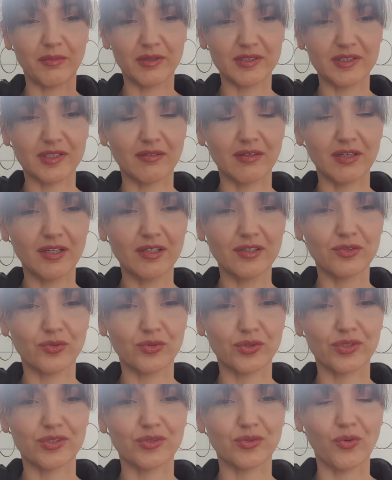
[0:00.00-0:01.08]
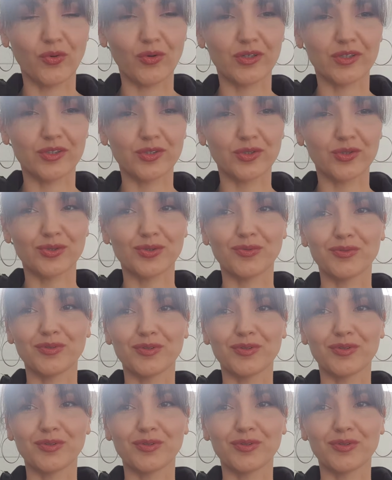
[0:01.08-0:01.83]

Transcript: представляете, уже сколько часов